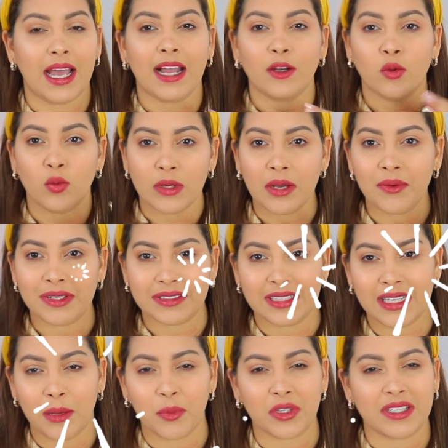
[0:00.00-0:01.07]
algunas
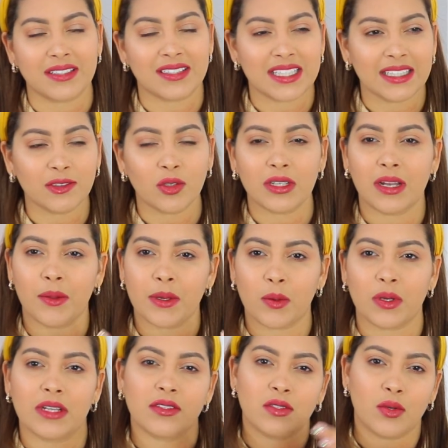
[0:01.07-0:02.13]
bandejas porque siento que la
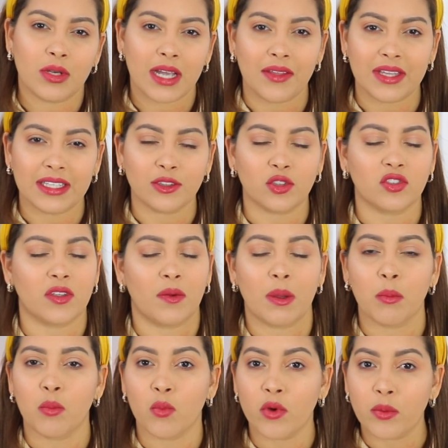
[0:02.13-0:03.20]
decoración adentro se ve
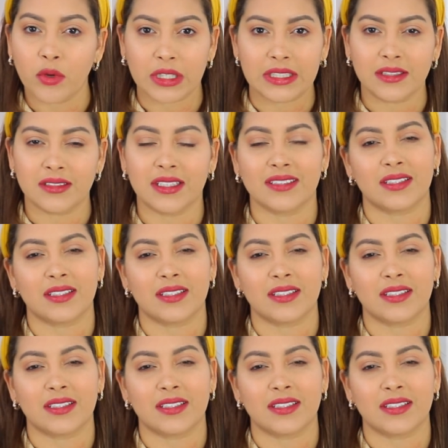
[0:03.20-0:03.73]
muy bonita,